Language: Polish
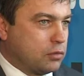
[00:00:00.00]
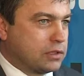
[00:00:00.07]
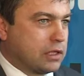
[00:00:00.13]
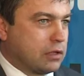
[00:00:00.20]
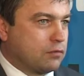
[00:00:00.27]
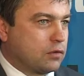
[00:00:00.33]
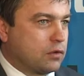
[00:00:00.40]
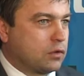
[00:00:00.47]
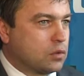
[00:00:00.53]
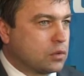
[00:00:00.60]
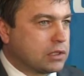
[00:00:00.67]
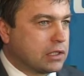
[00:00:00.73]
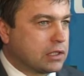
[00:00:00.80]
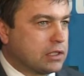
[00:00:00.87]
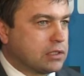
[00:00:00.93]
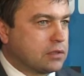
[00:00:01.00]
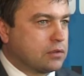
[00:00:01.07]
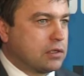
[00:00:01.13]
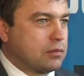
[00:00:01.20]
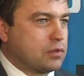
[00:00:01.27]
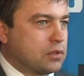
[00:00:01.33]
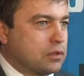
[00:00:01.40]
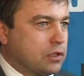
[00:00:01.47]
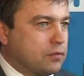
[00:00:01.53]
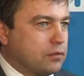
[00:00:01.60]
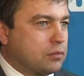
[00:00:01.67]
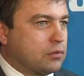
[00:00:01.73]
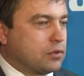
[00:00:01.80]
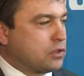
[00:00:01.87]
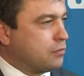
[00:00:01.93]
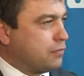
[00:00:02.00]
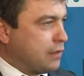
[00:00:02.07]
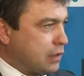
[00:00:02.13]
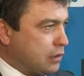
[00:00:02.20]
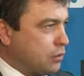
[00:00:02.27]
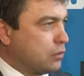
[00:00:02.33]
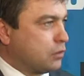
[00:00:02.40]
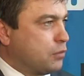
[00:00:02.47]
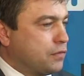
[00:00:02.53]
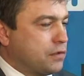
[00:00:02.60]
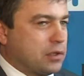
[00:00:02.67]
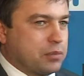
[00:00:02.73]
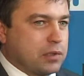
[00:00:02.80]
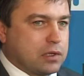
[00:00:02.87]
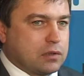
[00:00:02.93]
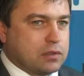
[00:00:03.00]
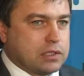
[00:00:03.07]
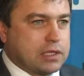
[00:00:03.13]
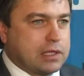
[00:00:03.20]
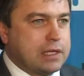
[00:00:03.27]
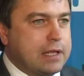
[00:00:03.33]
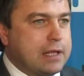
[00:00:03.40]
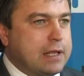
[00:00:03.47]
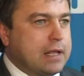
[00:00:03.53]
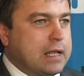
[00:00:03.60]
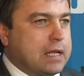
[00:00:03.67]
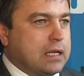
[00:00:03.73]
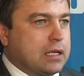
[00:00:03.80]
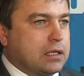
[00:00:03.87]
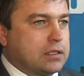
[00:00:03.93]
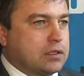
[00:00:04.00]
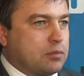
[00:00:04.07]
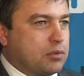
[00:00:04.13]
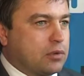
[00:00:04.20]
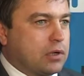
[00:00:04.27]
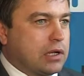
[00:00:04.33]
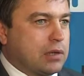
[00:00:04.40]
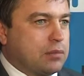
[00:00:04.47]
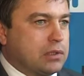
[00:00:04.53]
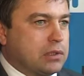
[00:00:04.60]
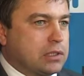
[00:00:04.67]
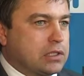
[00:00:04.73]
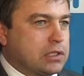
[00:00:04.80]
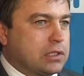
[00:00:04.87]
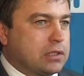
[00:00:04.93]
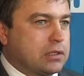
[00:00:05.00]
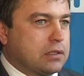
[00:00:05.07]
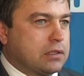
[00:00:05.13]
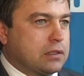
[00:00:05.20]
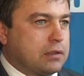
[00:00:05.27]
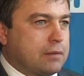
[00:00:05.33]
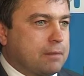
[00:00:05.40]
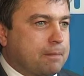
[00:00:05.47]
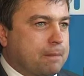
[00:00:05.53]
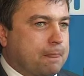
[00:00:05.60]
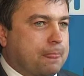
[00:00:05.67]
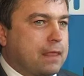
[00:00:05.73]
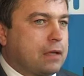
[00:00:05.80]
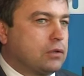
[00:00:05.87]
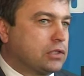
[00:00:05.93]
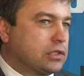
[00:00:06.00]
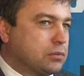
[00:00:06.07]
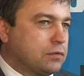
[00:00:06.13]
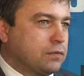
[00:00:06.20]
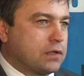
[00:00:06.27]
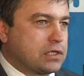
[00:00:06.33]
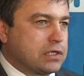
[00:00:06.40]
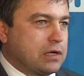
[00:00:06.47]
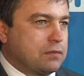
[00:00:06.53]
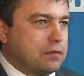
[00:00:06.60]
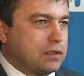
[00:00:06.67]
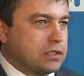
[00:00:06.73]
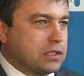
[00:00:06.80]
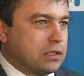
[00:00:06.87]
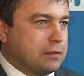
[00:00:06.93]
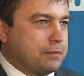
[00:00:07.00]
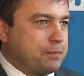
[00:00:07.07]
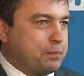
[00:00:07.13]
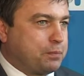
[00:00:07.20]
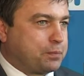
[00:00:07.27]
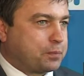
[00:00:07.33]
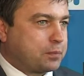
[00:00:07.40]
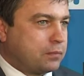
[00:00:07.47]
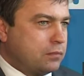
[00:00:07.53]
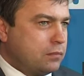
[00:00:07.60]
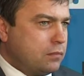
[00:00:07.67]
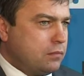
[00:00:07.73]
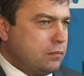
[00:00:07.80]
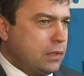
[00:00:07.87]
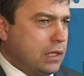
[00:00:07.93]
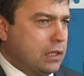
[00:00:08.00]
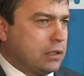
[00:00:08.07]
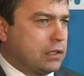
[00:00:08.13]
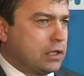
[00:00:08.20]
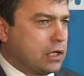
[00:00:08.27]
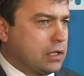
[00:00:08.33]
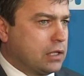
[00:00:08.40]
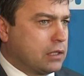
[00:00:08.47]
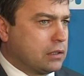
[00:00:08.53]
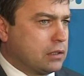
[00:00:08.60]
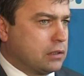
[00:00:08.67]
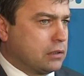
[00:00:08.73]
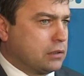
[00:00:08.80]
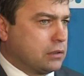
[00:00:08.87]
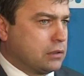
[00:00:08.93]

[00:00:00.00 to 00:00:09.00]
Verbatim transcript: te kluby stają w konkursach, często samorządowych, bo otrzymywali odpowiednie pieniądze. Są programy też e, chociażby w Warszawie, gdzie trener e,